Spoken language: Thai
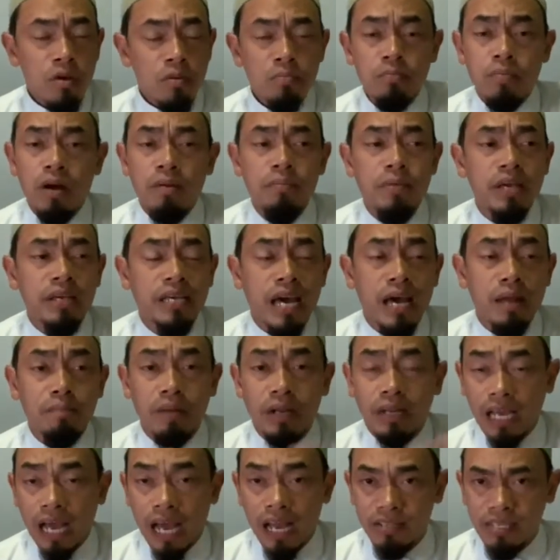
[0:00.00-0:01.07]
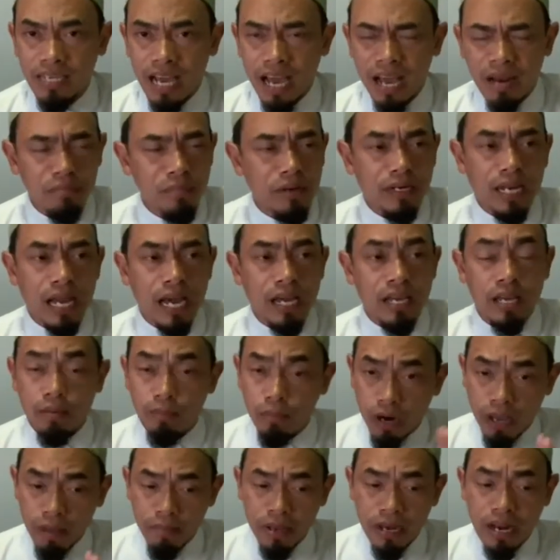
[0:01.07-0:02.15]
เมื่อมีการประกาศจิฮัดเมื่อใดอิบ
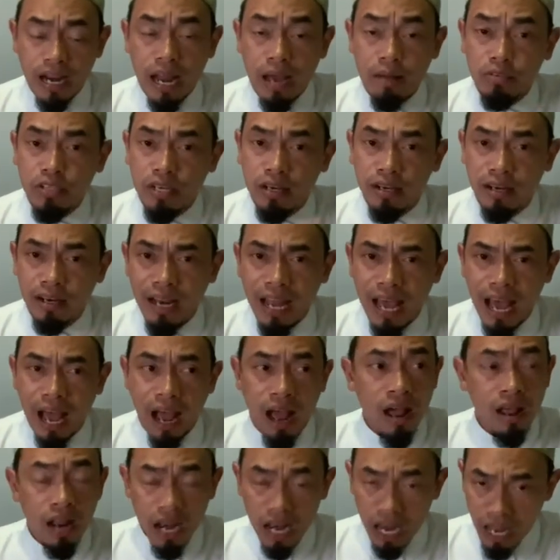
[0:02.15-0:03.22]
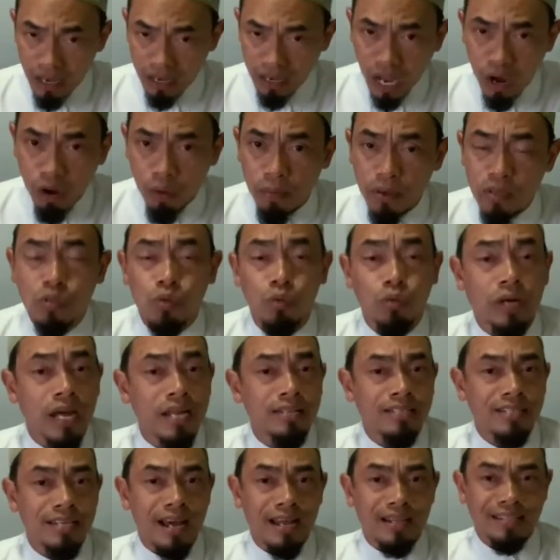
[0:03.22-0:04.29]
ราฮิมบินอดัมจะเดินหน้า และเข้าไปสู่การ
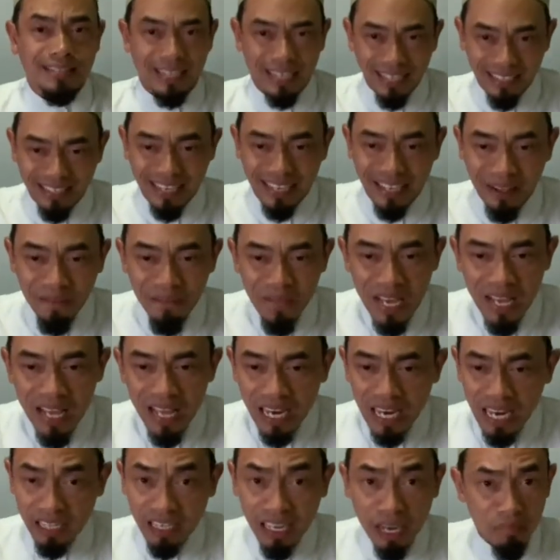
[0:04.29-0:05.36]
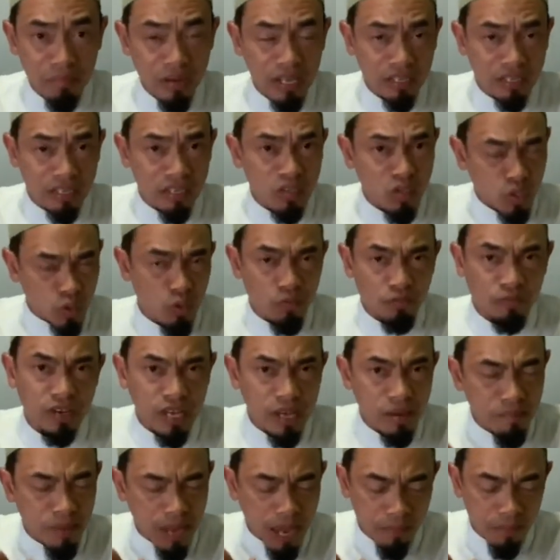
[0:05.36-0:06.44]
จิฮัดทันทีนะครับนี่คือซูฟี
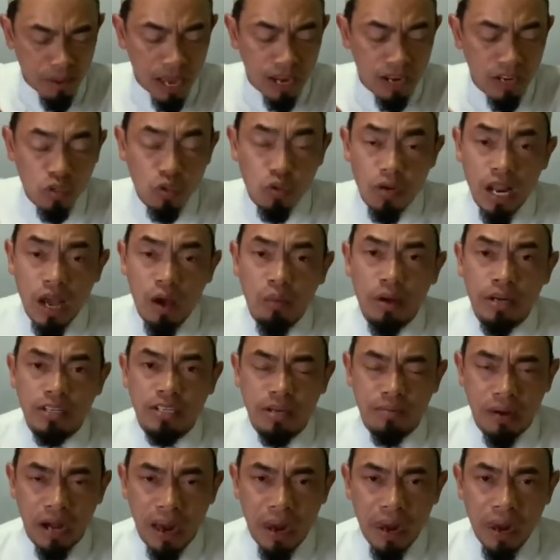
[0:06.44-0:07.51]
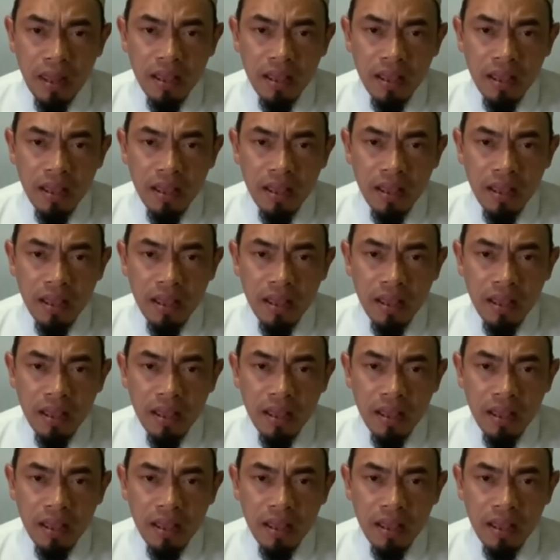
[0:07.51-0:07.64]
แบบอาลีซุนนาวันจะมา